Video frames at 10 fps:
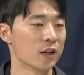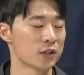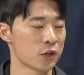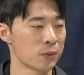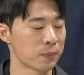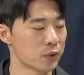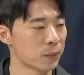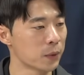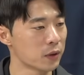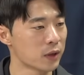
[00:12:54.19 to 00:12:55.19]
처음에
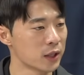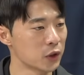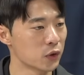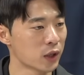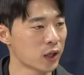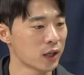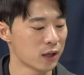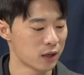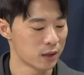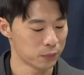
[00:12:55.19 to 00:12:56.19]
브리핑을 한 뒤에
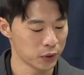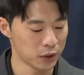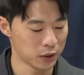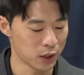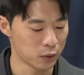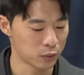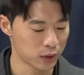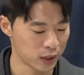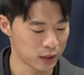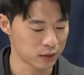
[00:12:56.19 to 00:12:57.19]
프린트
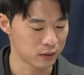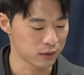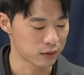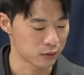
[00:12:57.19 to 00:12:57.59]
아웃된